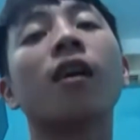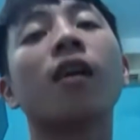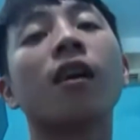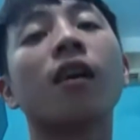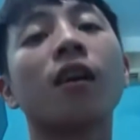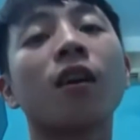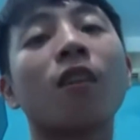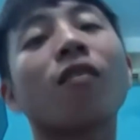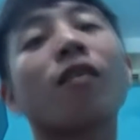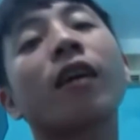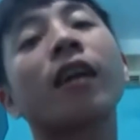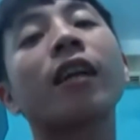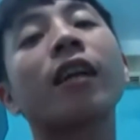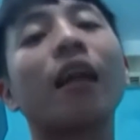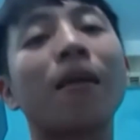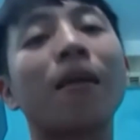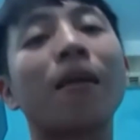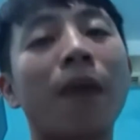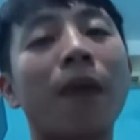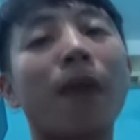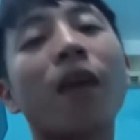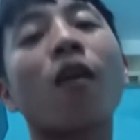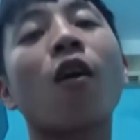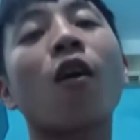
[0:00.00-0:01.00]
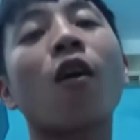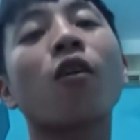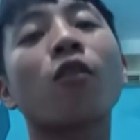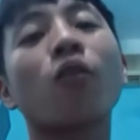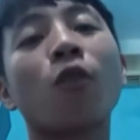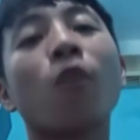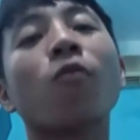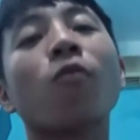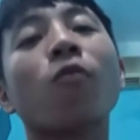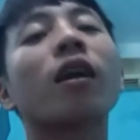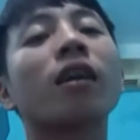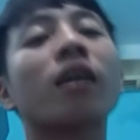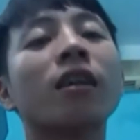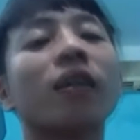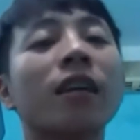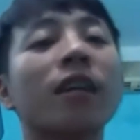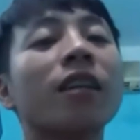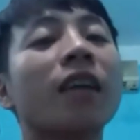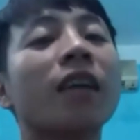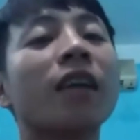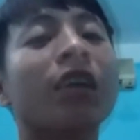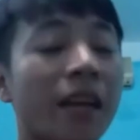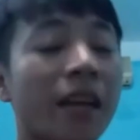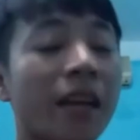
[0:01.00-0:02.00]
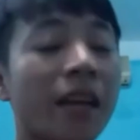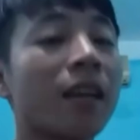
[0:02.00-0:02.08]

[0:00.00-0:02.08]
con khẳng định má con cũng là người ích kỷ